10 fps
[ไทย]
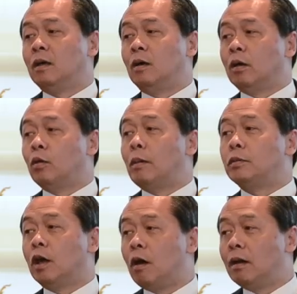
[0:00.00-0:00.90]
ของไอ้ความ
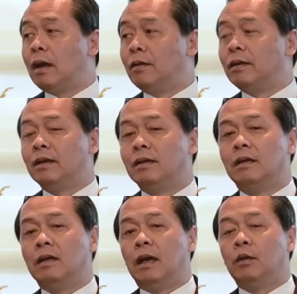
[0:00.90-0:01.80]
ช็อกแล้วเนี่ย
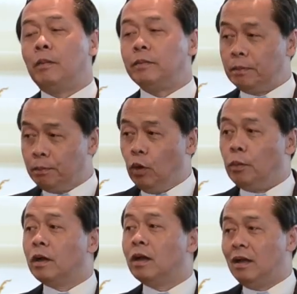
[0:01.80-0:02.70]
ไอ้ความเจ็บปวด
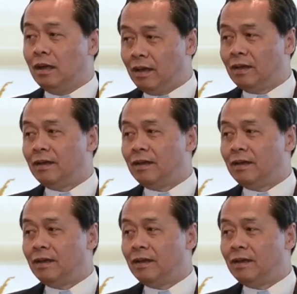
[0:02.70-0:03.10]
มันค่อยเลย